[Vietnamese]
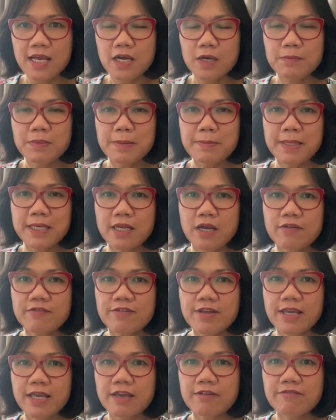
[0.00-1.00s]
Hôm nay mình nói
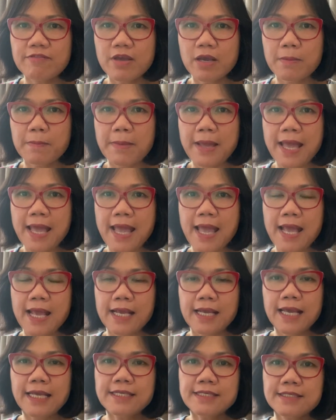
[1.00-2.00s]
về cái việc mà
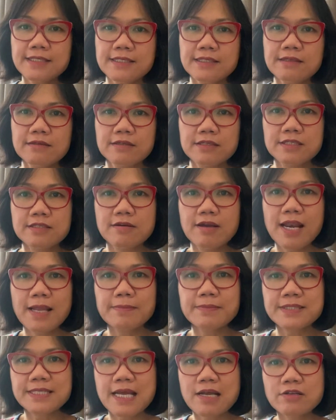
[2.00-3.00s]
cách tự chữa
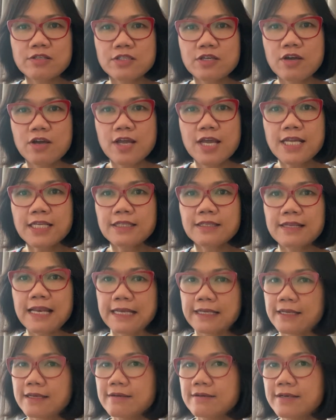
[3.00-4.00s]
làm sao cho hết
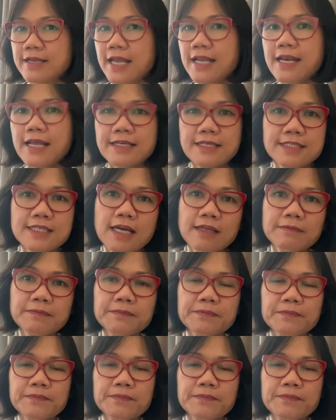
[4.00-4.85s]
lạnh người, hết lạnh chân